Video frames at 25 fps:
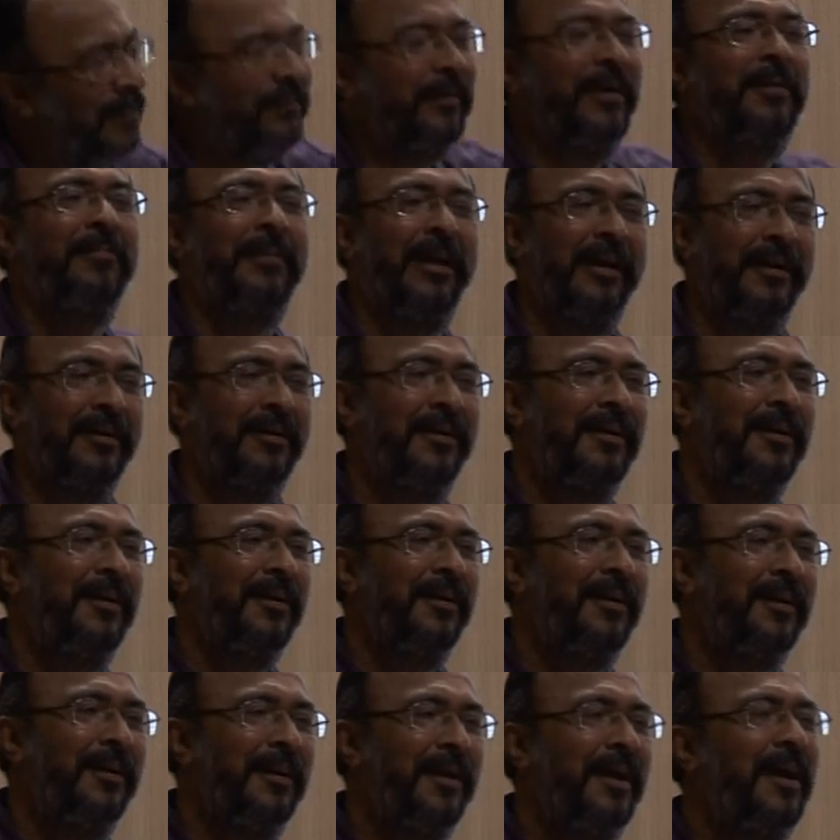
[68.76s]
फिल्म है
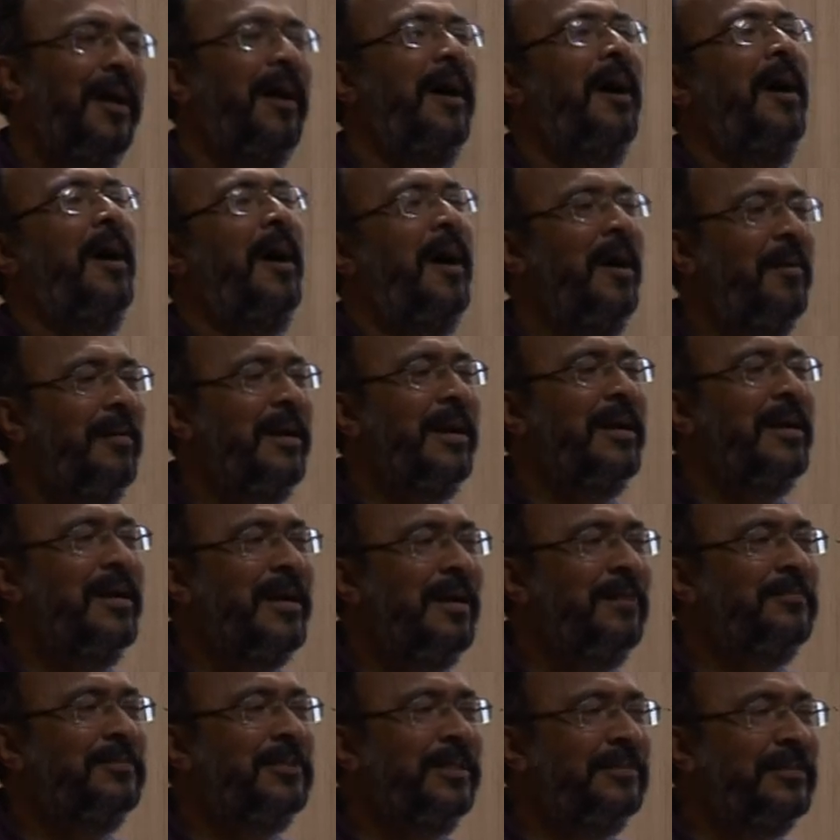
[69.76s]
हमारे
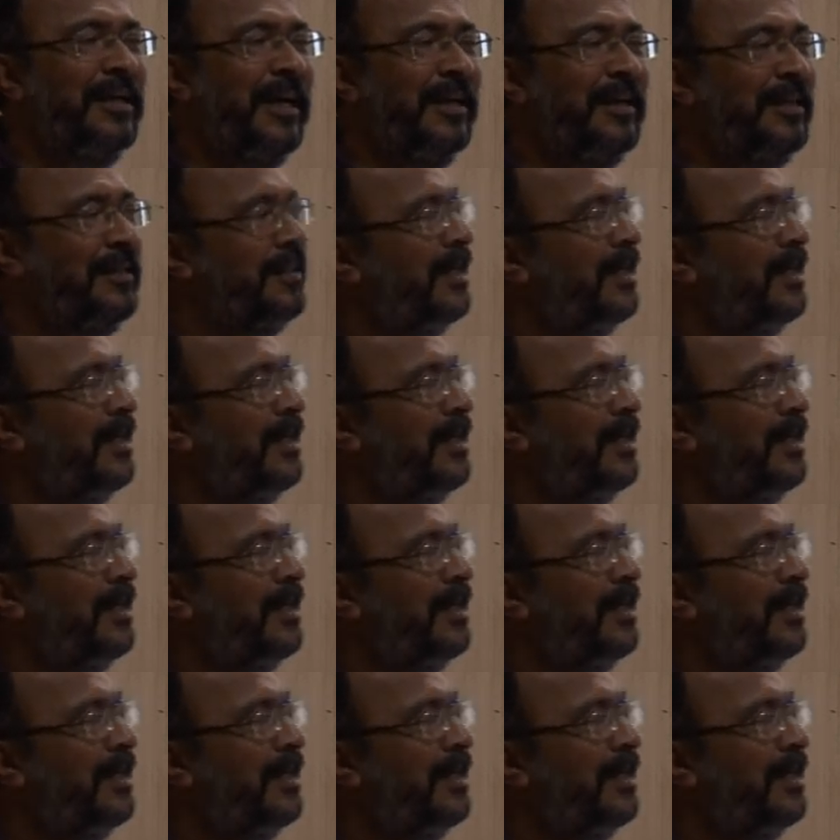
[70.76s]
नाम से जानी